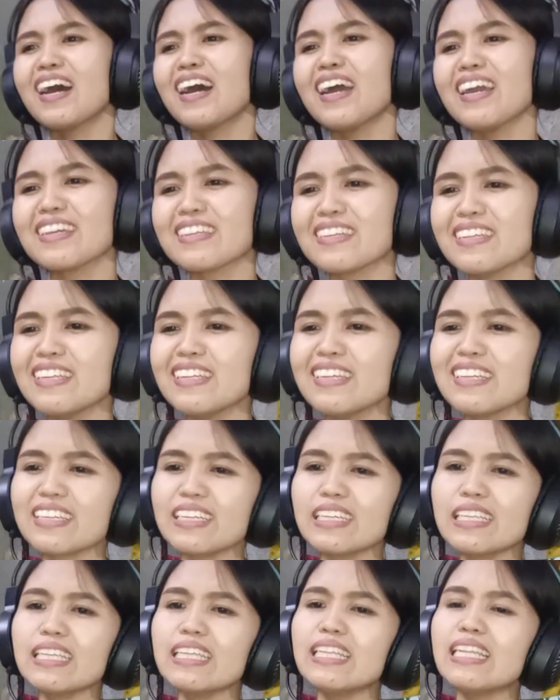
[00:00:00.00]
I really,
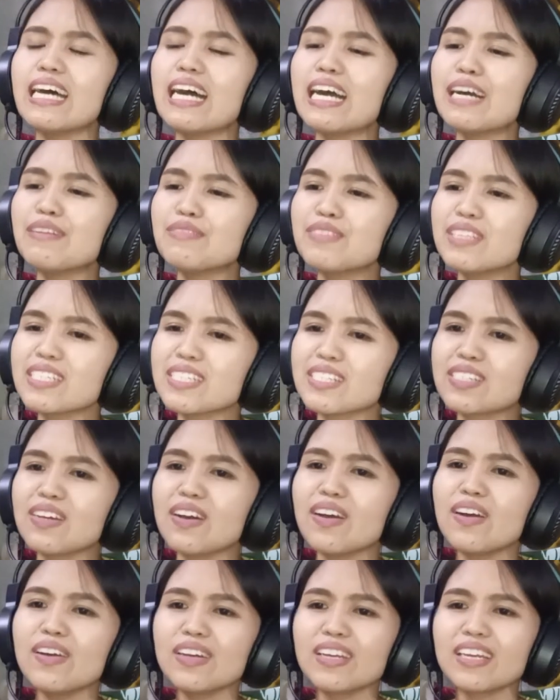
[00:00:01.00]
really love the
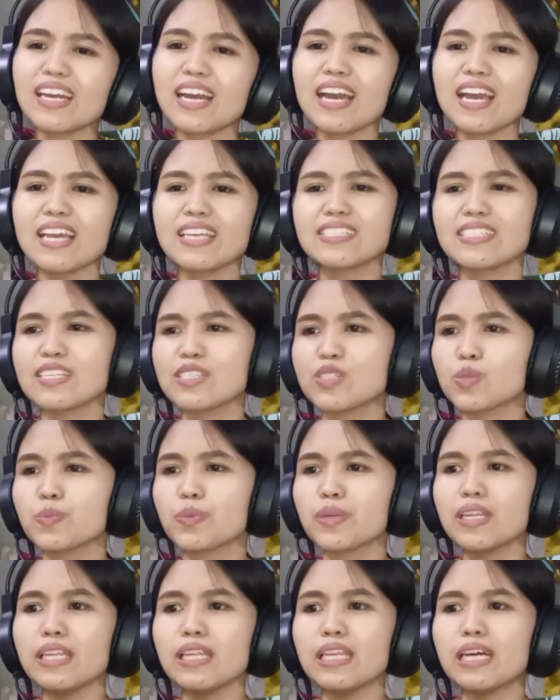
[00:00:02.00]
song, guys. I
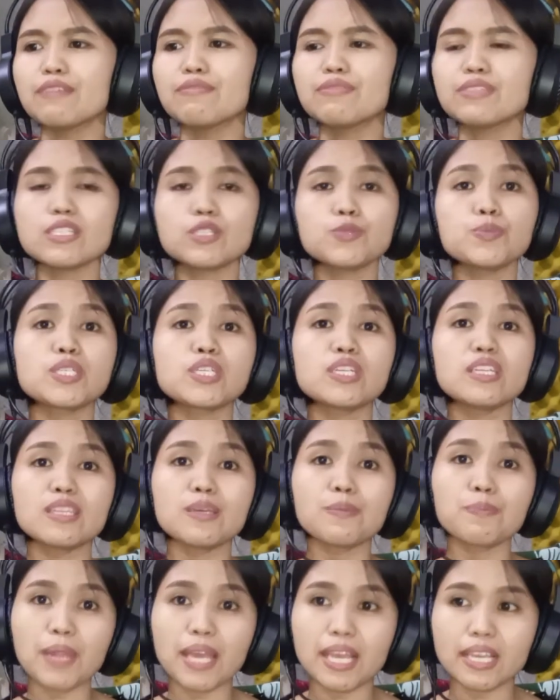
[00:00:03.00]
super love, especially
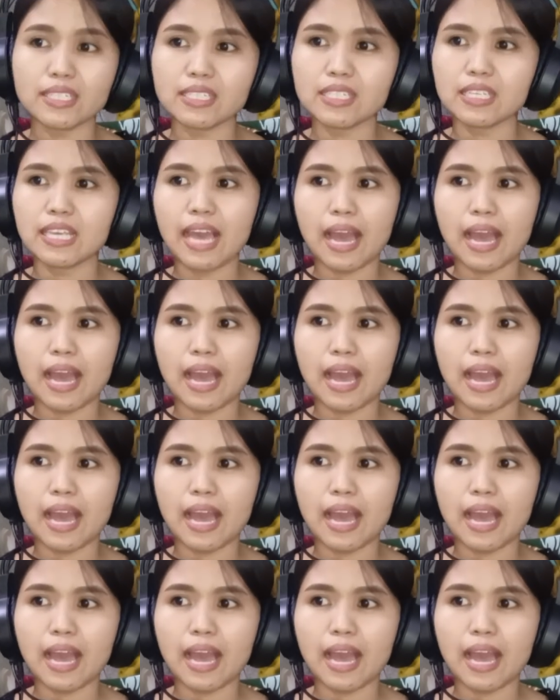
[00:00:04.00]
the place.